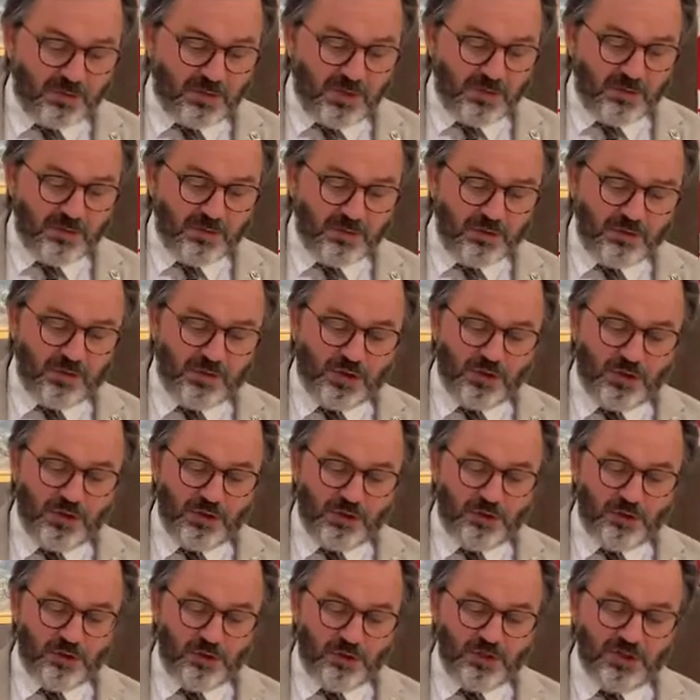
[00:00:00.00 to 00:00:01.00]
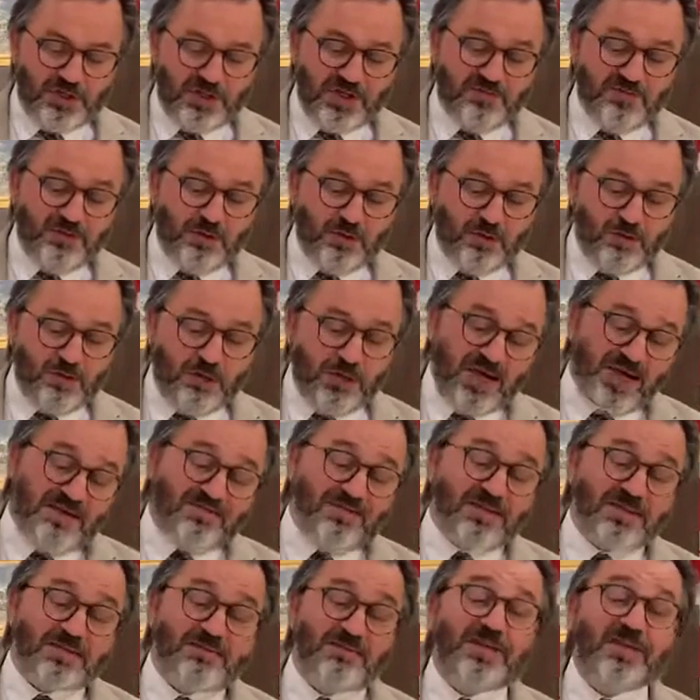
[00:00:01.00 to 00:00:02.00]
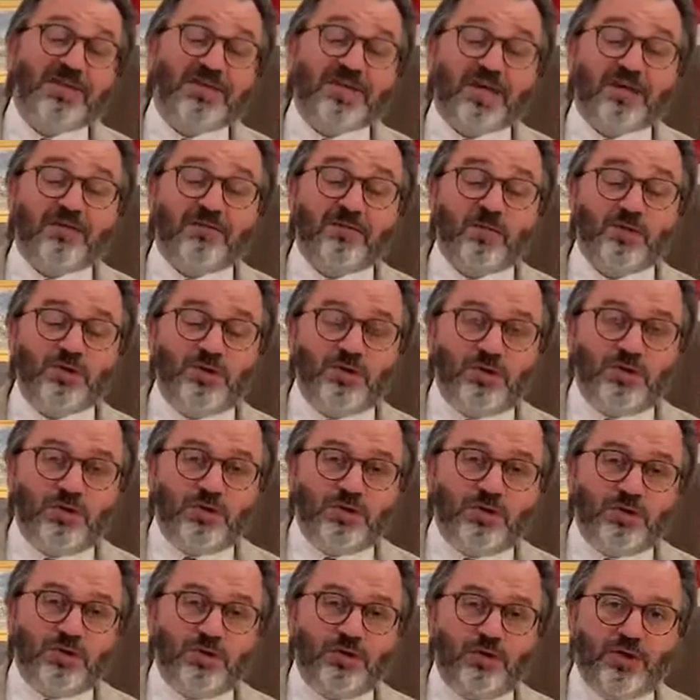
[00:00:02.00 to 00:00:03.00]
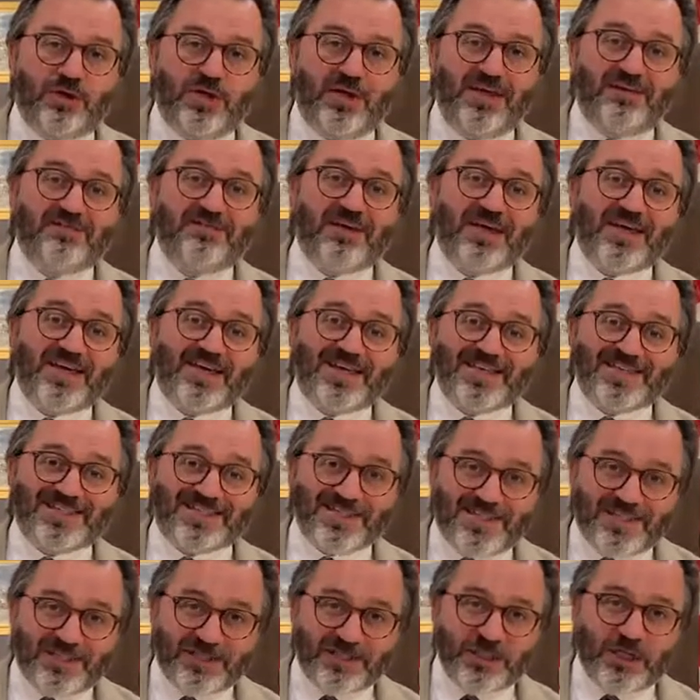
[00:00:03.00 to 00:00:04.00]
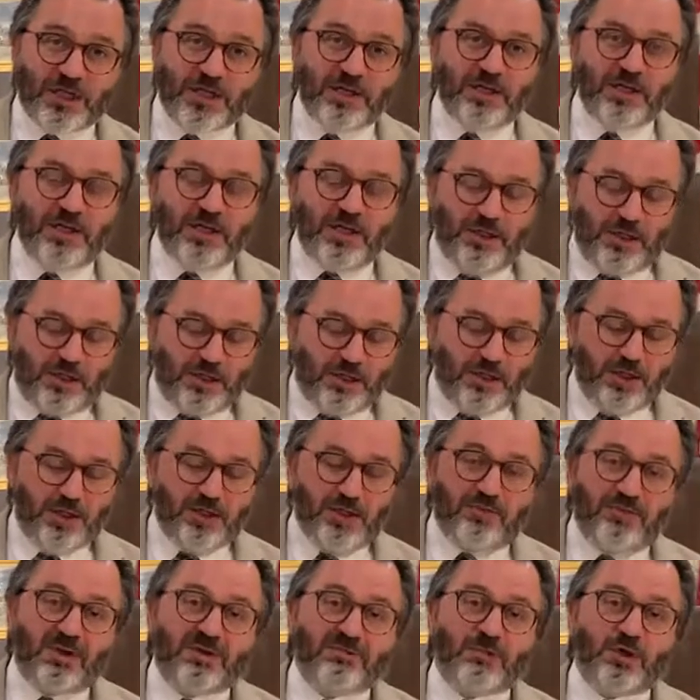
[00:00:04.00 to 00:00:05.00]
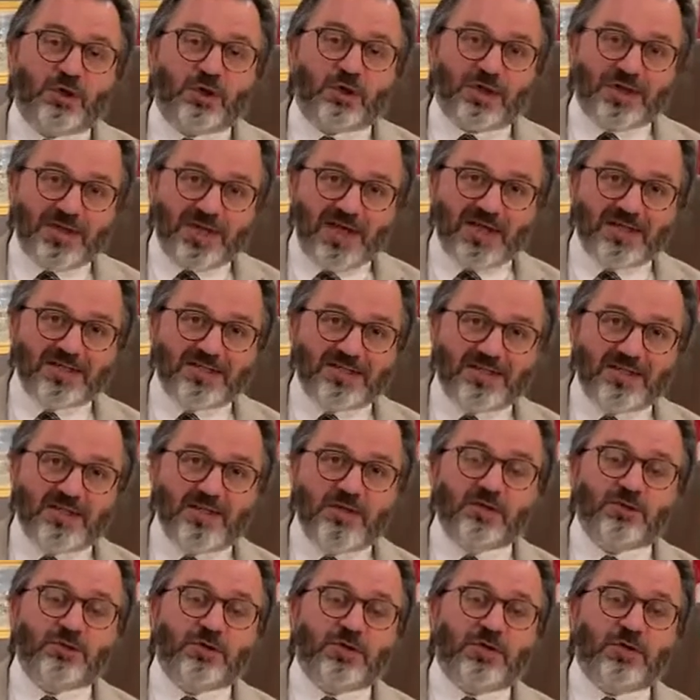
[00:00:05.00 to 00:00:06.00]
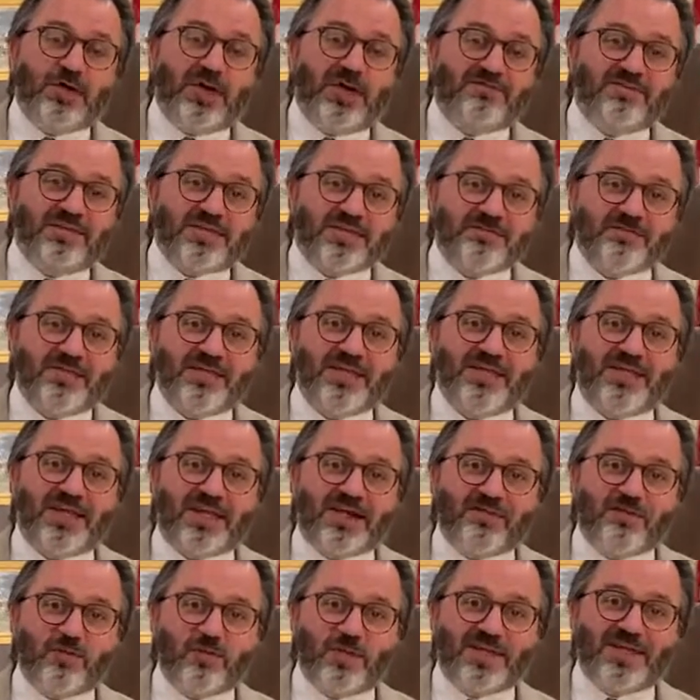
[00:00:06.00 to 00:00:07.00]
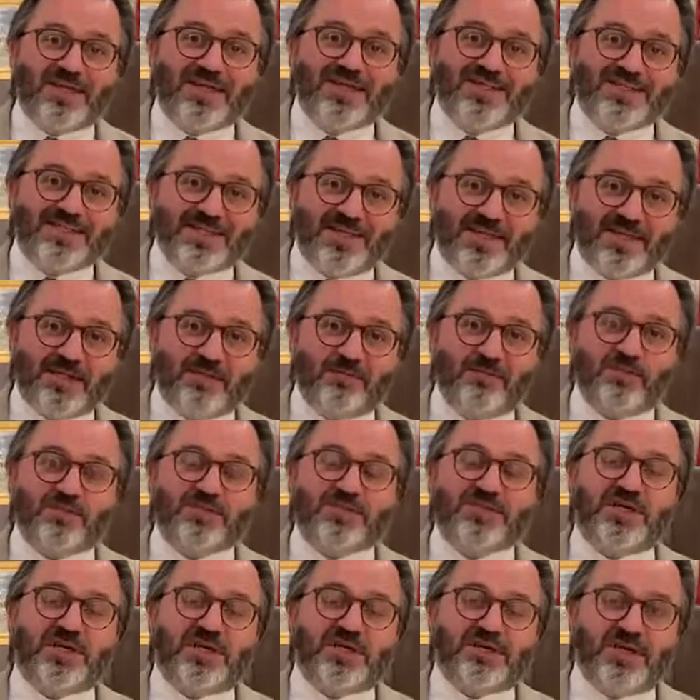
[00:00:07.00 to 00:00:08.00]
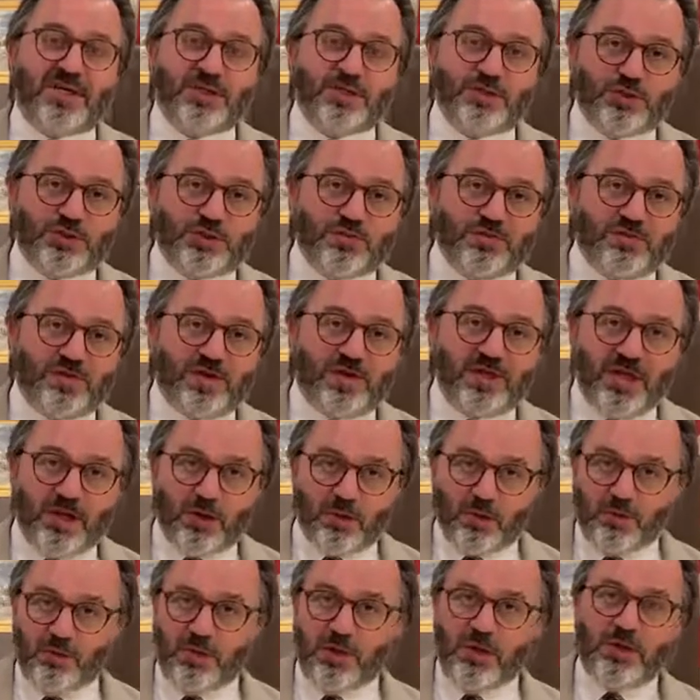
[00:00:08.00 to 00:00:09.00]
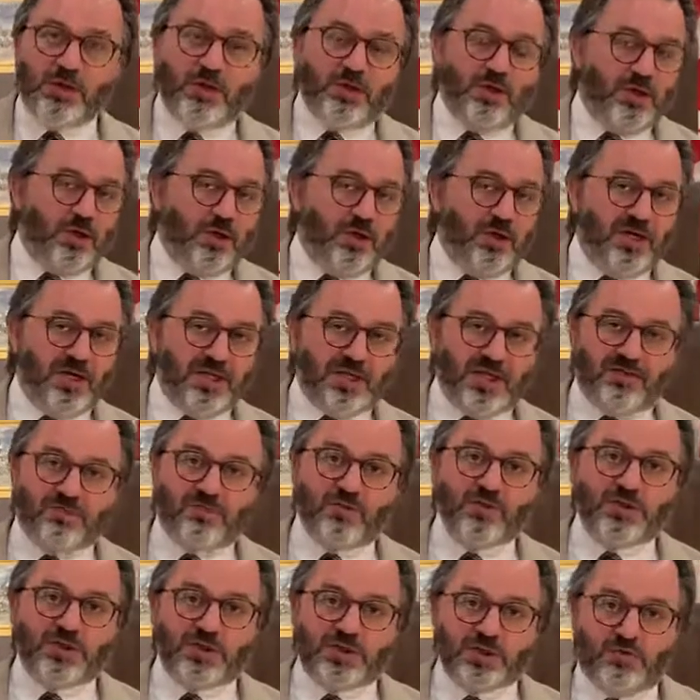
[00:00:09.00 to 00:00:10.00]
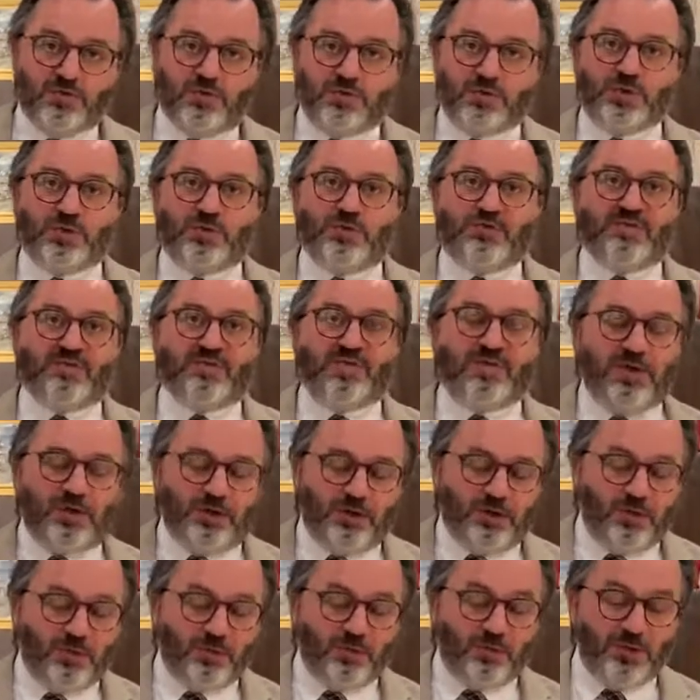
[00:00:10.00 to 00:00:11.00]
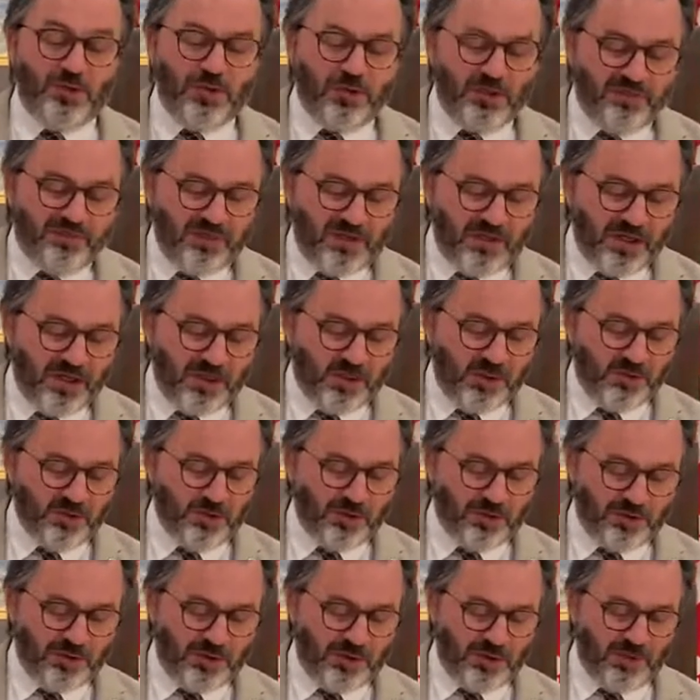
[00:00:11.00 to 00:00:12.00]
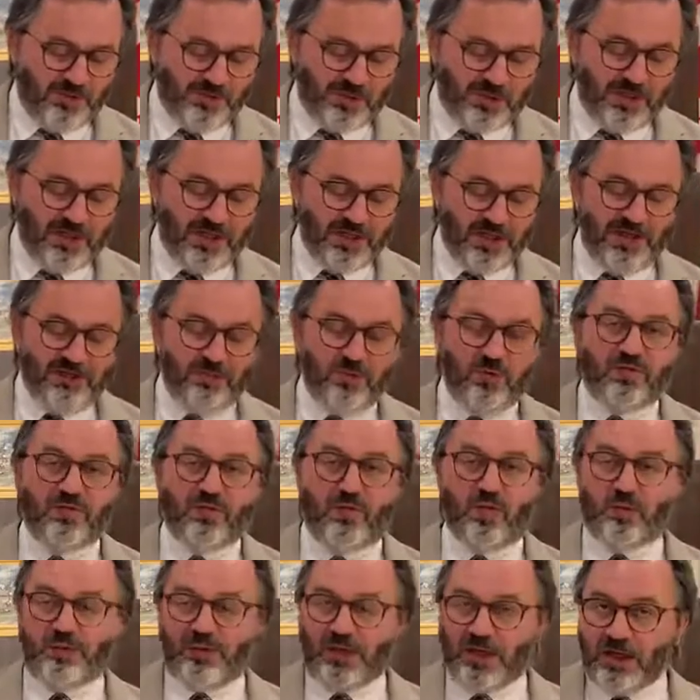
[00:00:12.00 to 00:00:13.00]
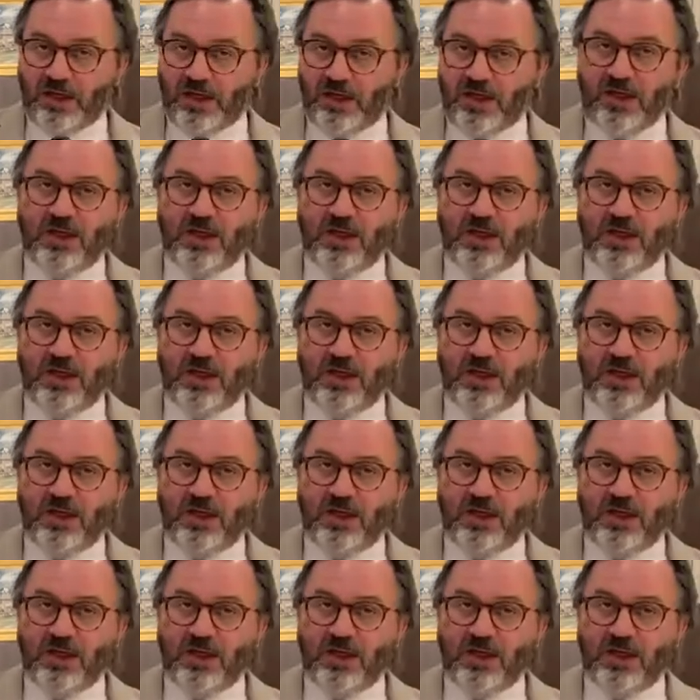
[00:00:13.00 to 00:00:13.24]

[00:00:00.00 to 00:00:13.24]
donc, euh, nous avions euh, l'avancement des travaux de euh, l'évêque et Saint-Jean, de même que Garnier. Donc, l'avancement des travaux est à 50 en date du 20 août. les travaux se sont poursuivis depuis le 20 août, donc les, les travaux vont bien.